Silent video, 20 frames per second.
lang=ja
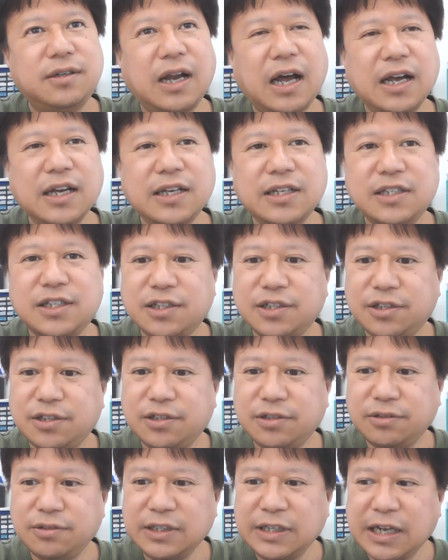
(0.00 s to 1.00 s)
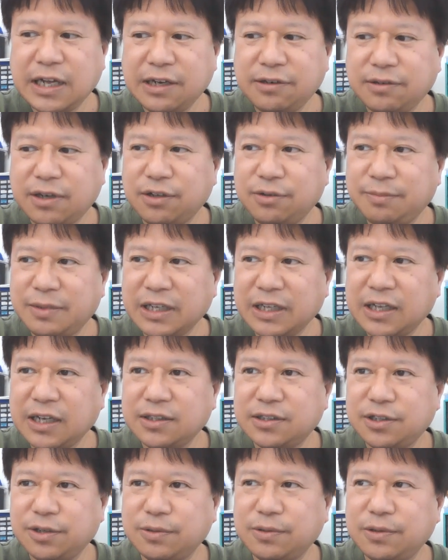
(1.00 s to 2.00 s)
来週になるけど、ま
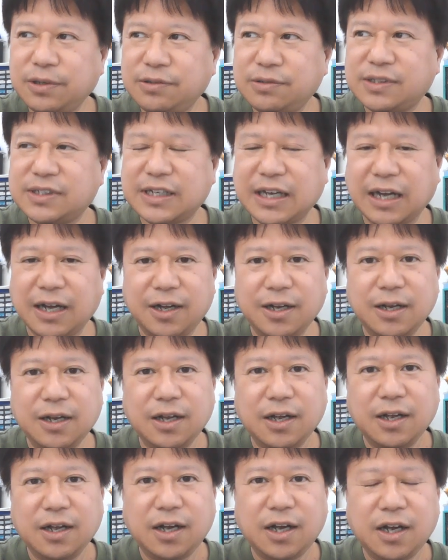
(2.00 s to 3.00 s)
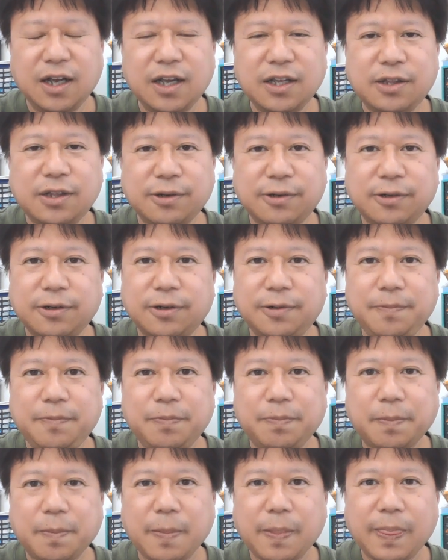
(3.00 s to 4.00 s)
たちょっといくつか、えっ、ー、と、